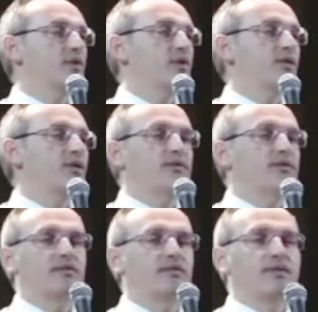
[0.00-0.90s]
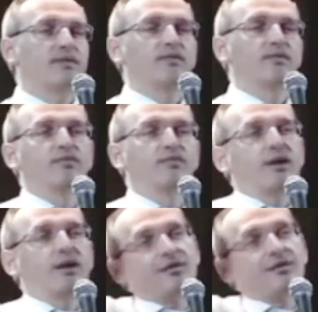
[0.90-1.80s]
на поле битвы, будет
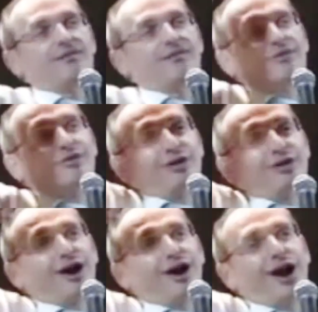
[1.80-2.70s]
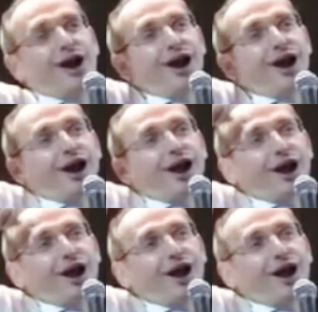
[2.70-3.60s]
вот так,
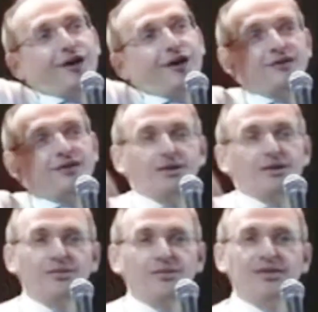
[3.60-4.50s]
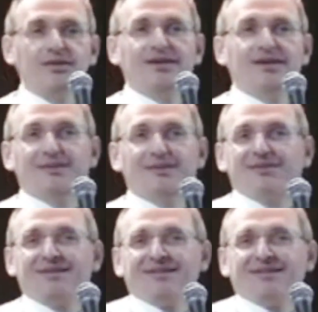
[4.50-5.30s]
ура, всех любите, как